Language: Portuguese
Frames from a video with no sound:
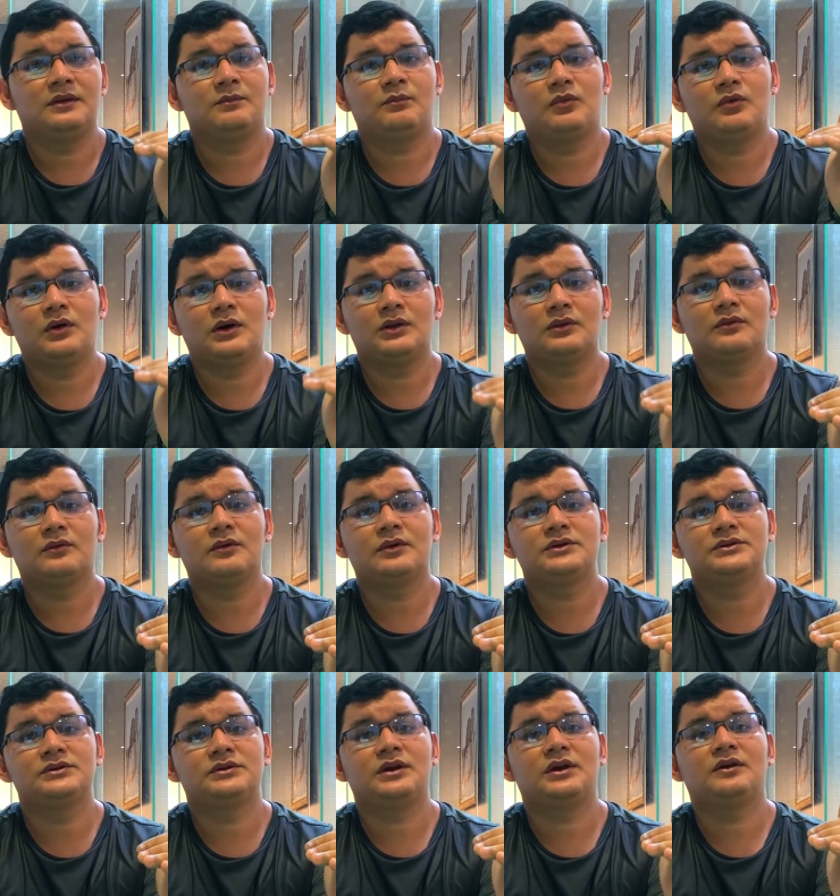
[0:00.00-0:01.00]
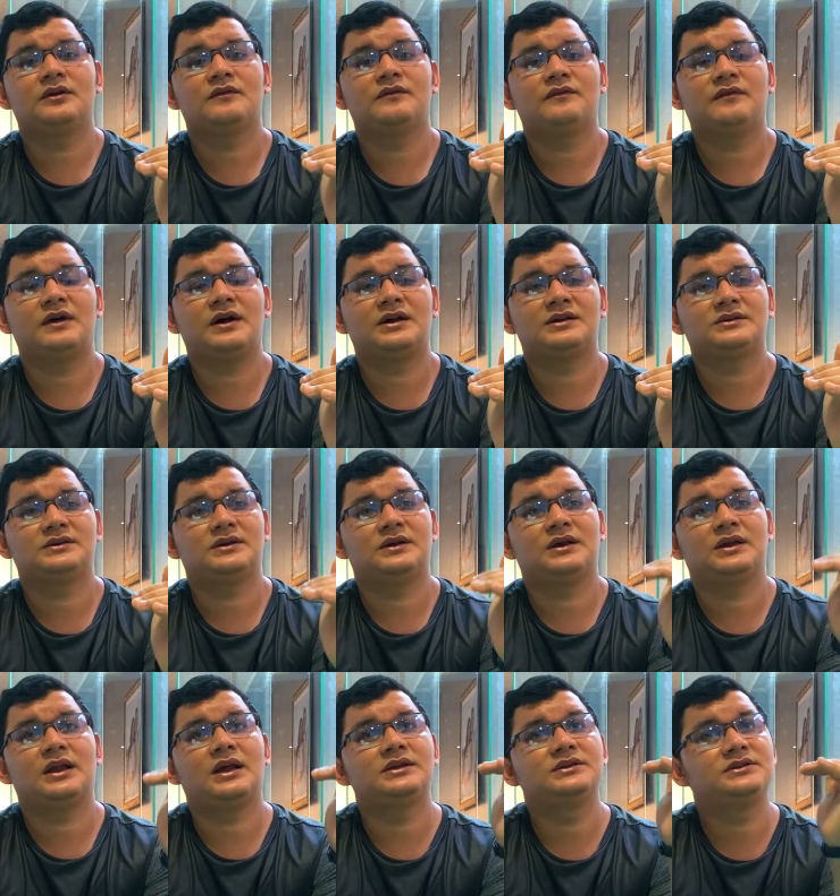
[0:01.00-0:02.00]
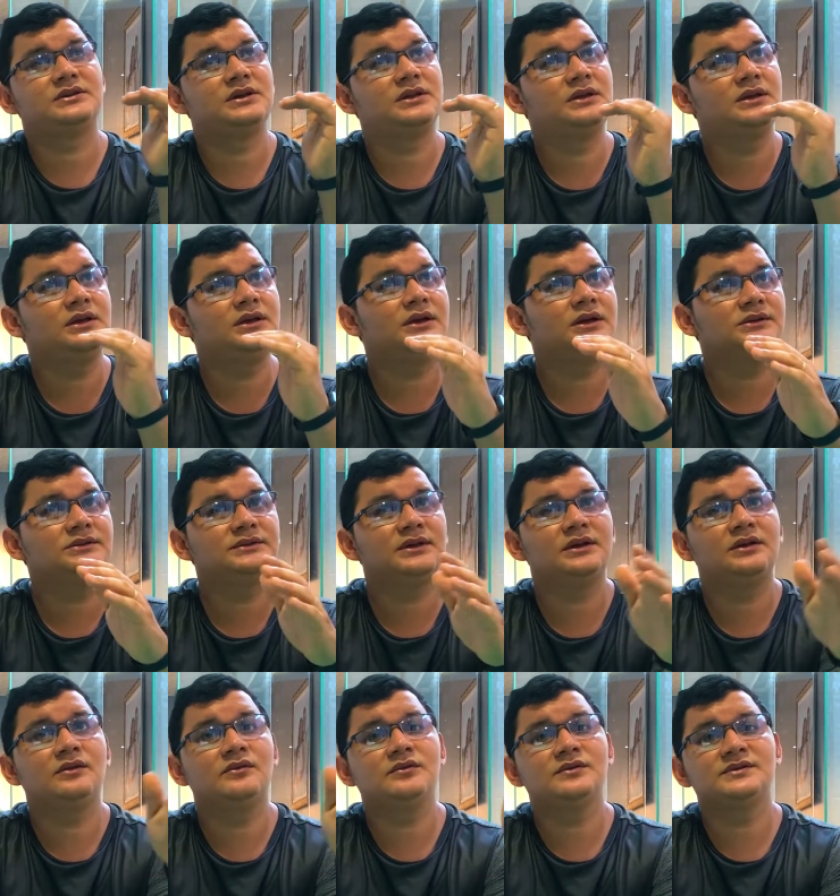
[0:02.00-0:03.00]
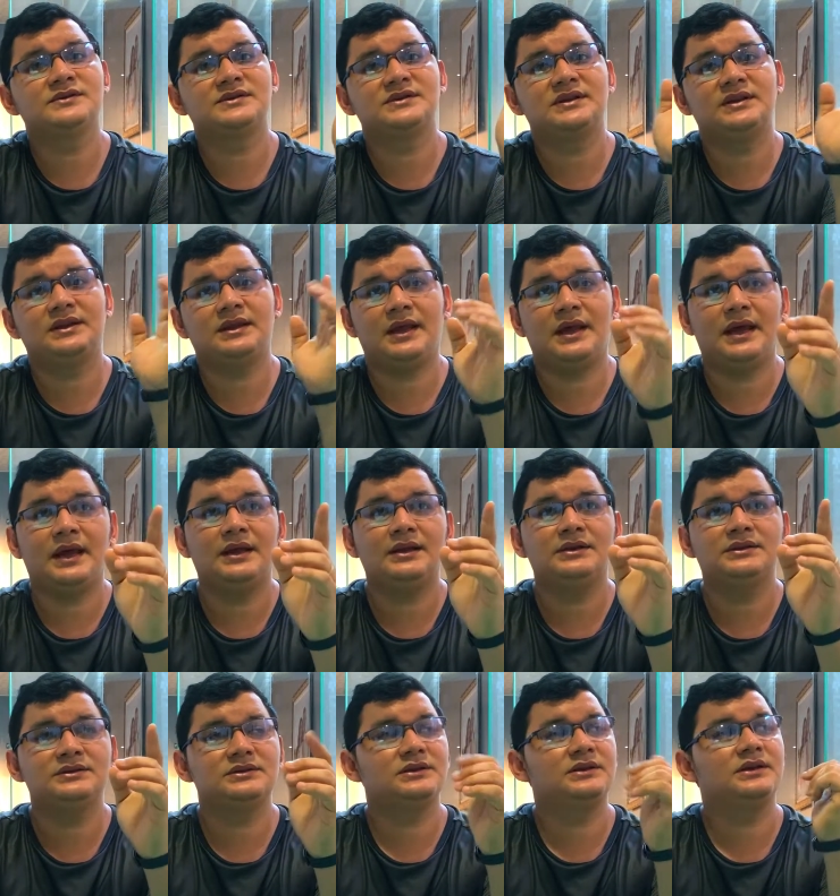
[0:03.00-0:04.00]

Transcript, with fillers: boa noite, o que é que eu faço? Ela desliga as luzes internas